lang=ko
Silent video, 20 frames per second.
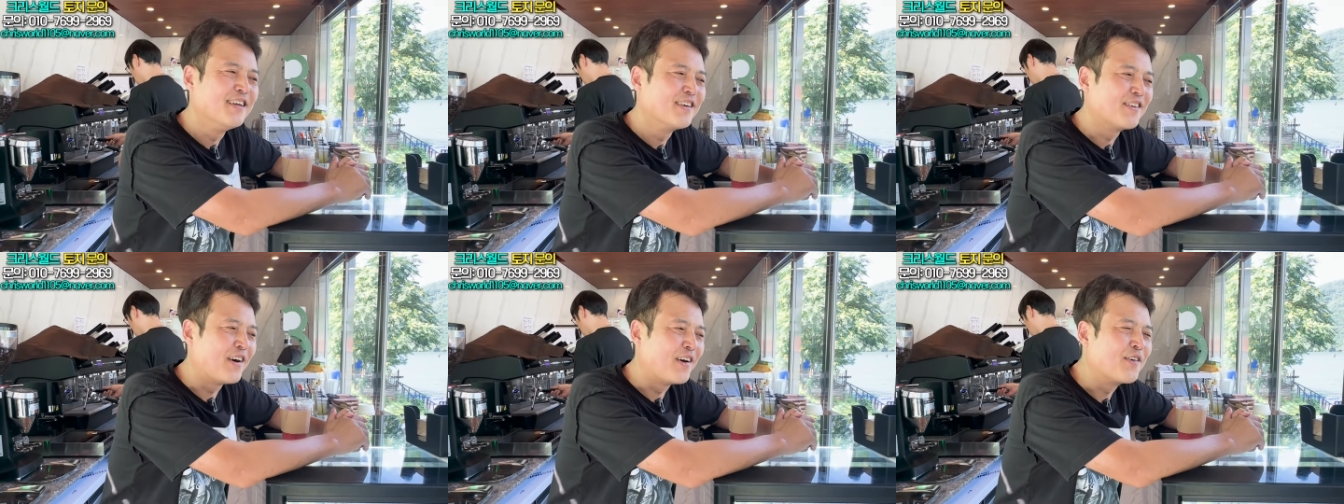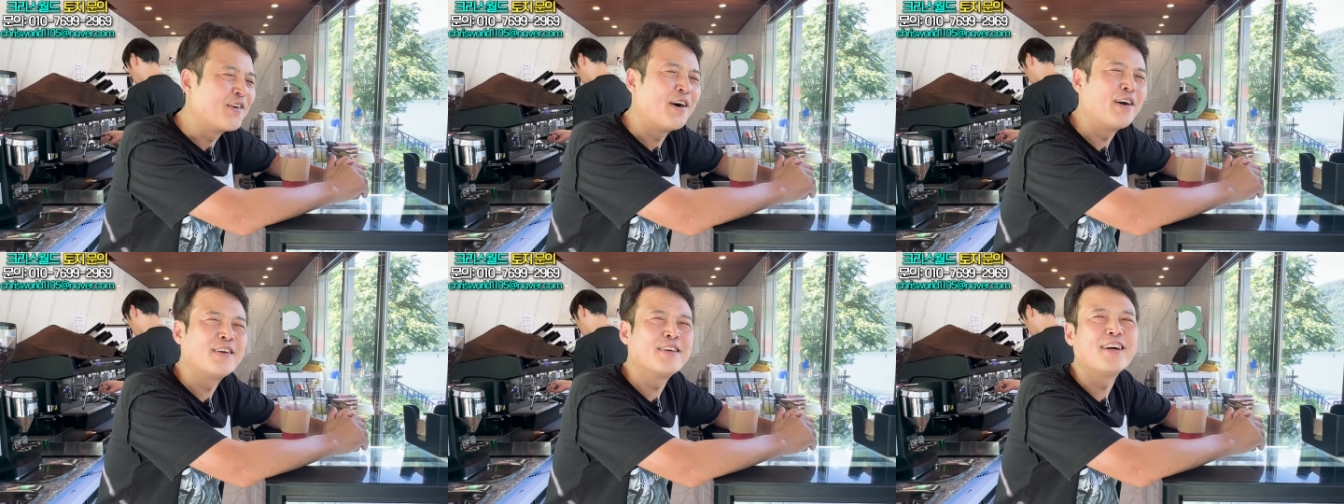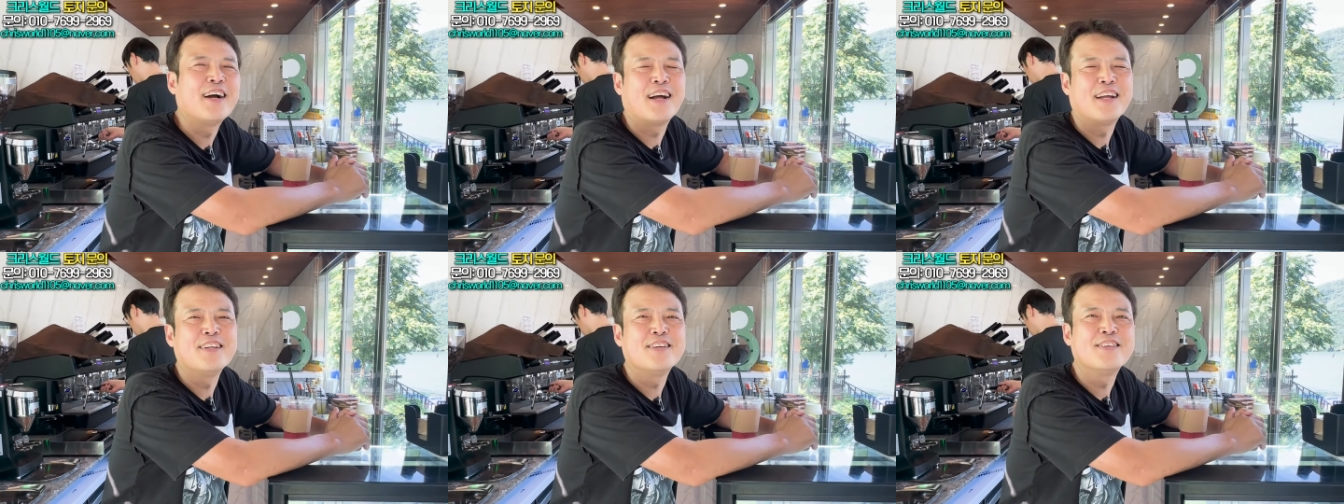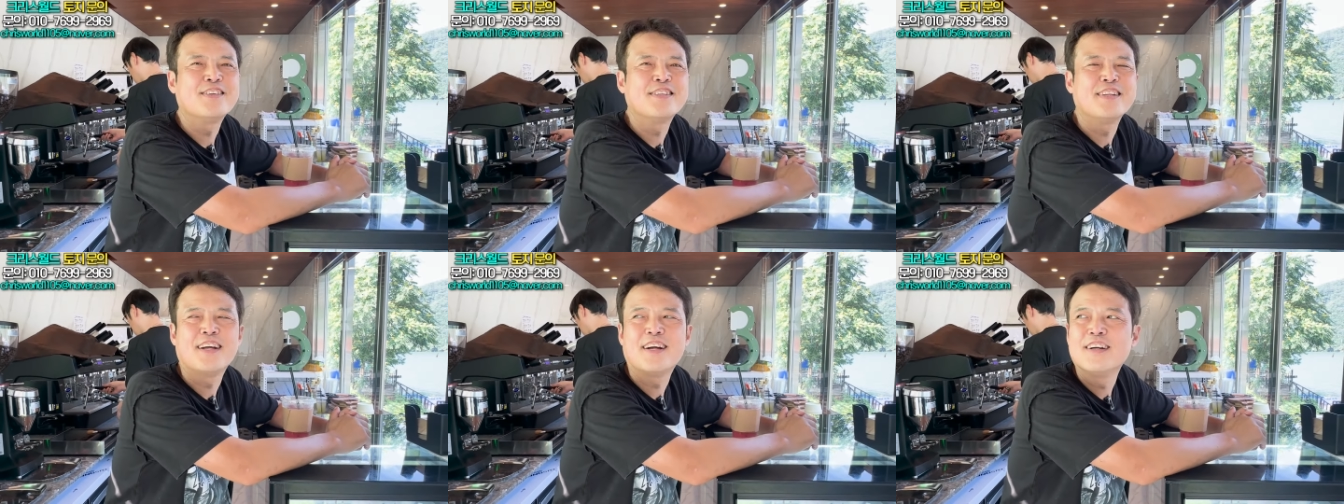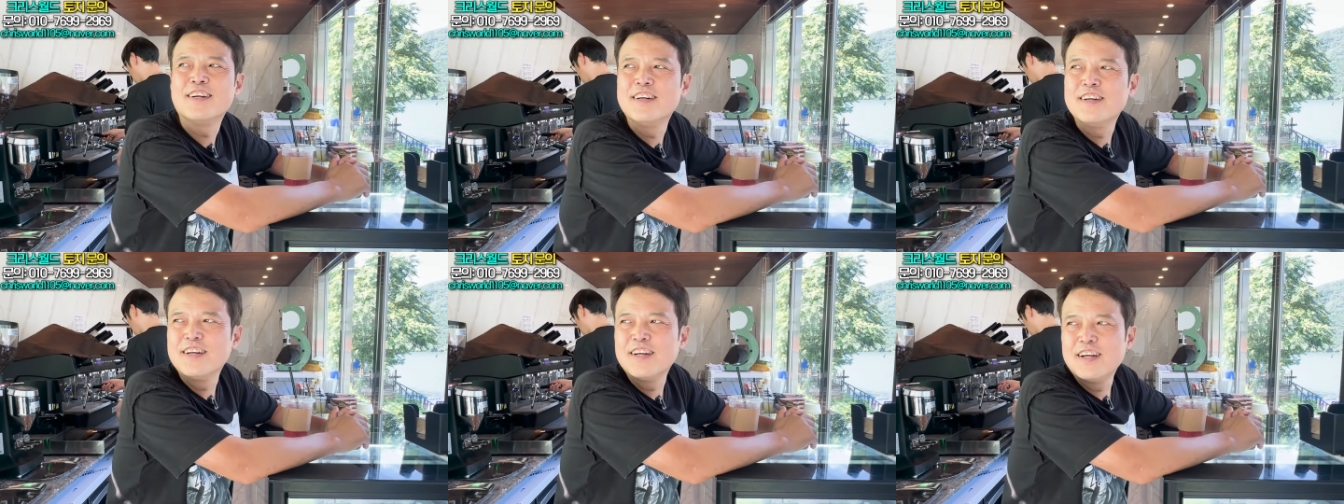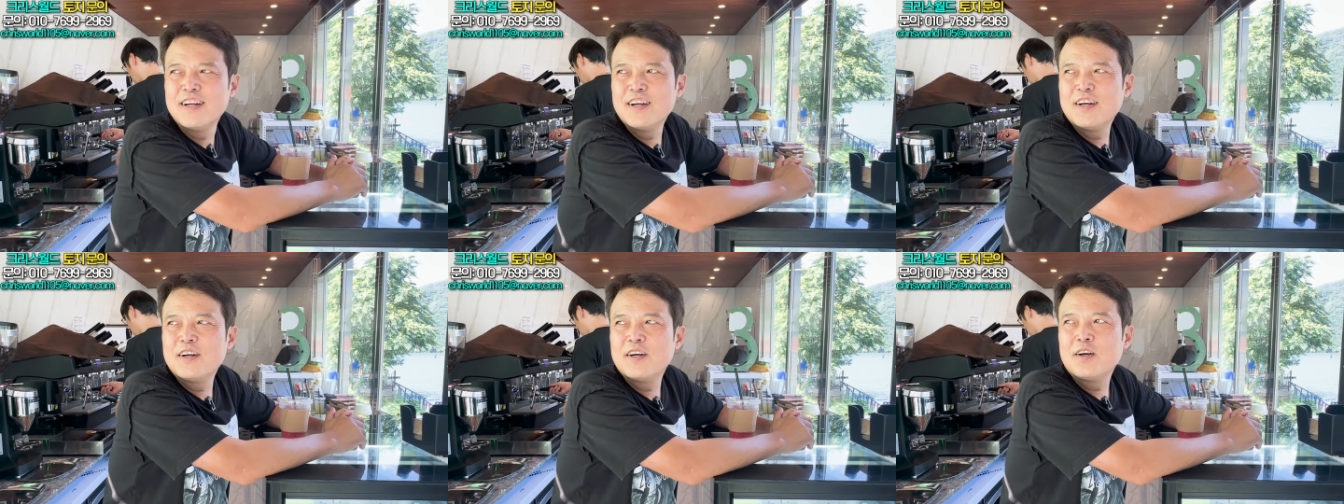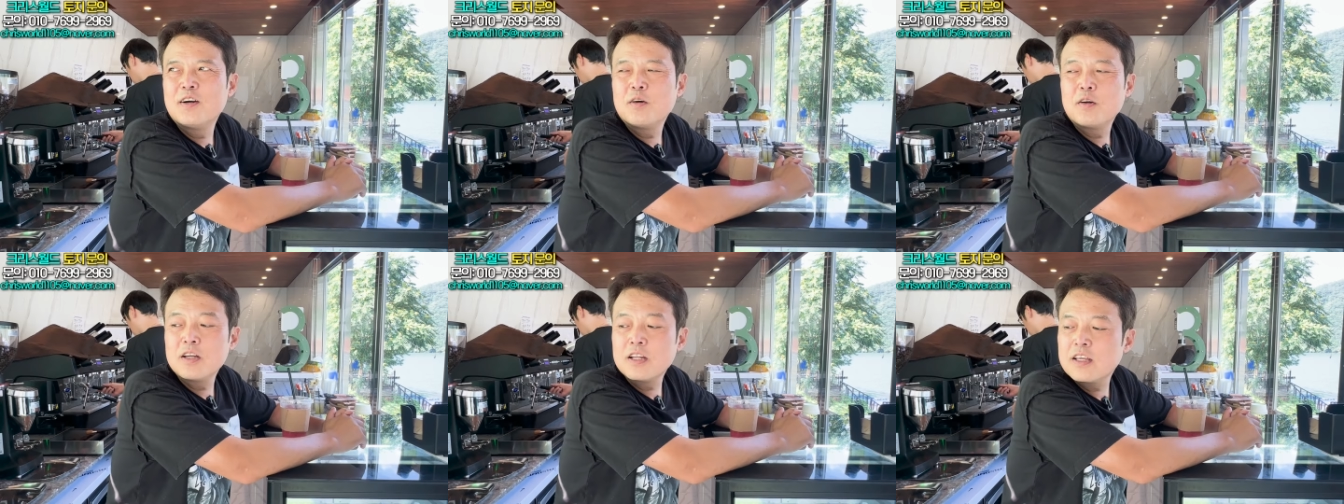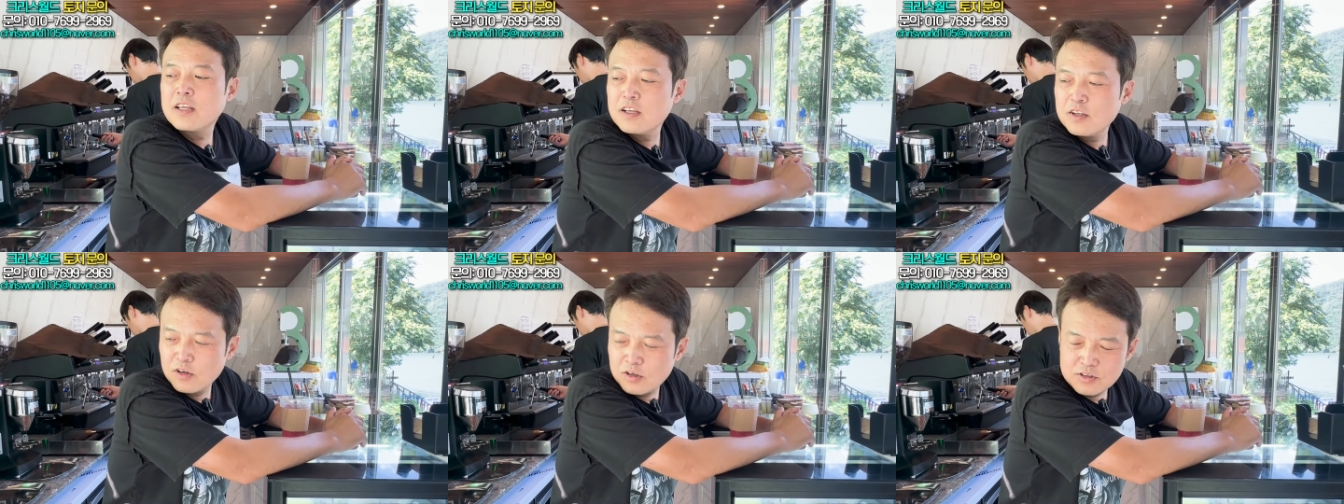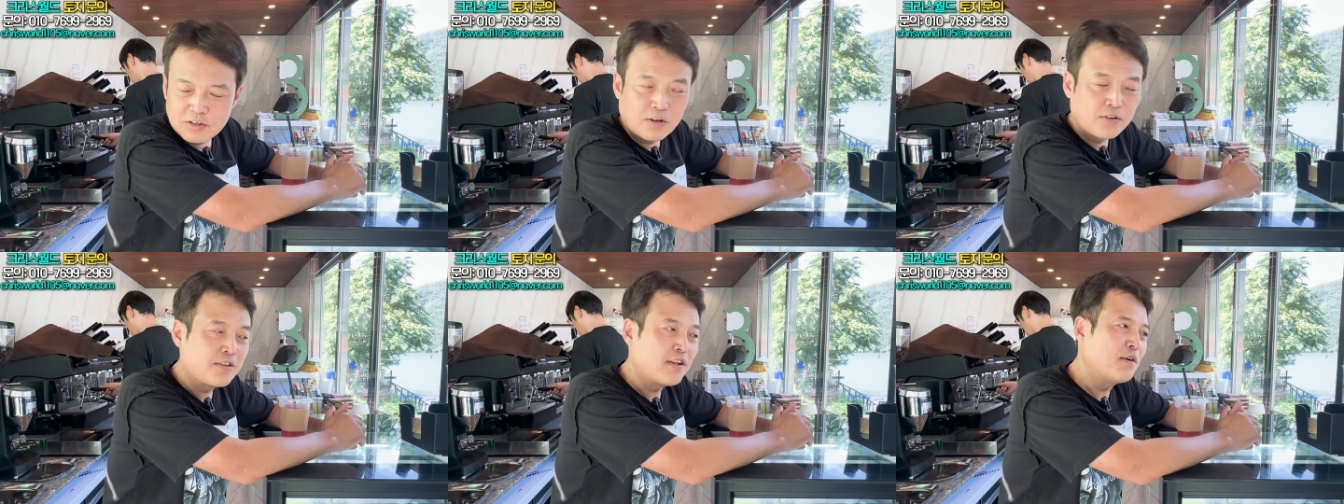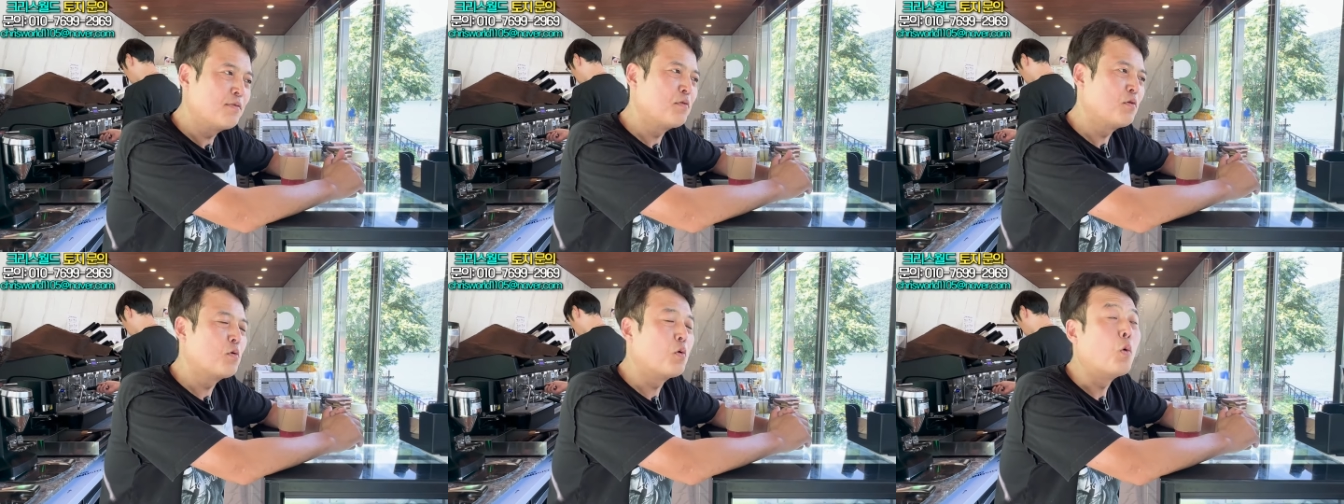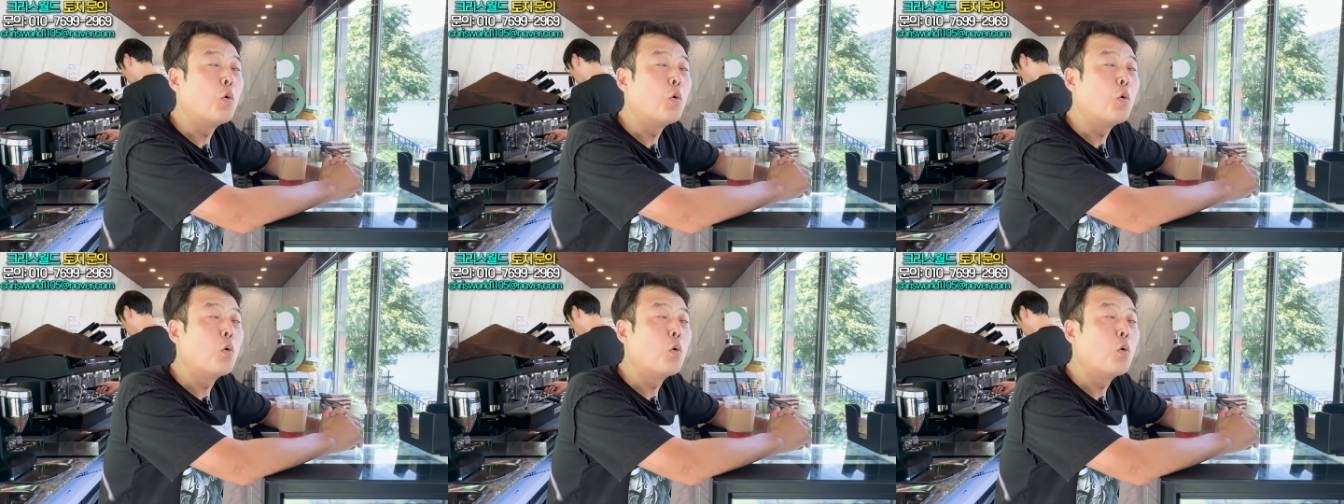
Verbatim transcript: 광고하는 거 아니고 그냥 이렇게 영상 보고